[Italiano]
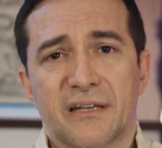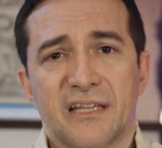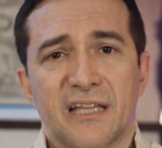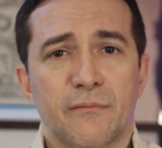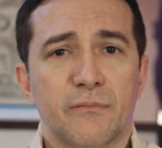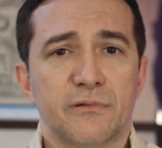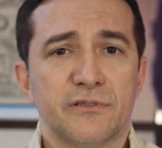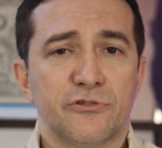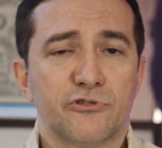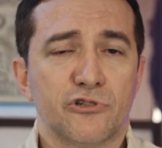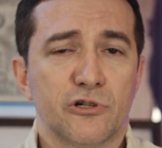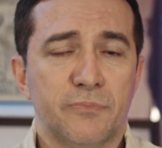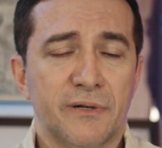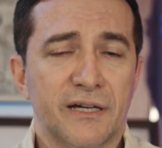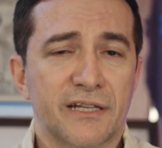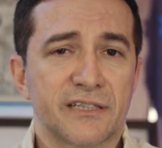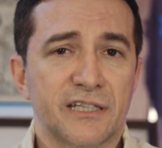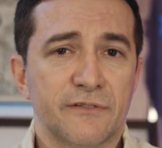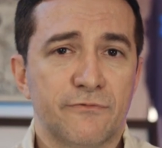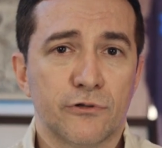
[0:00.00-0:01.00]
parliamo di
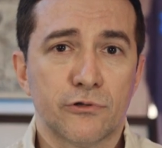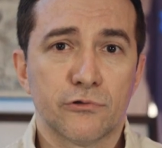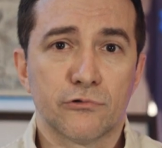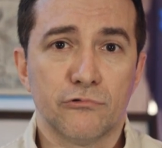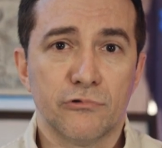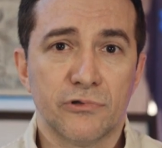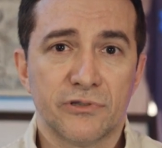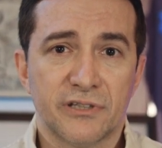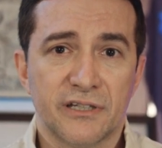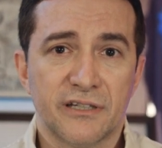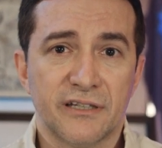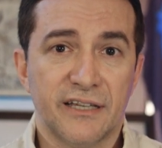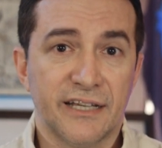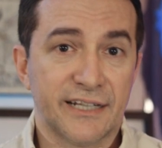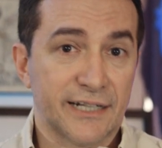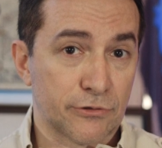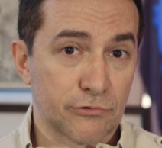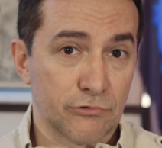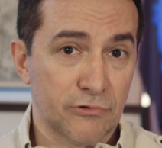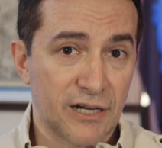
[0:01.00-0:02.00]
scoperte fortuite
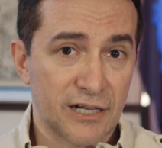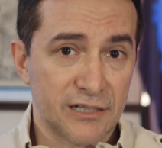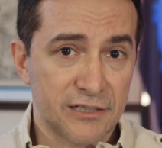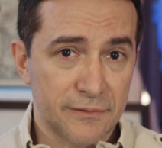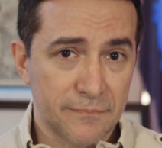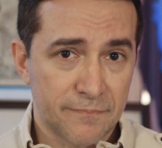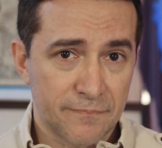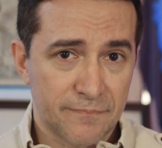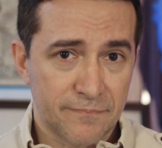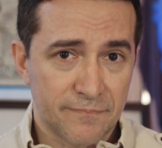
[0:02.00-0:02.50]
e casuali,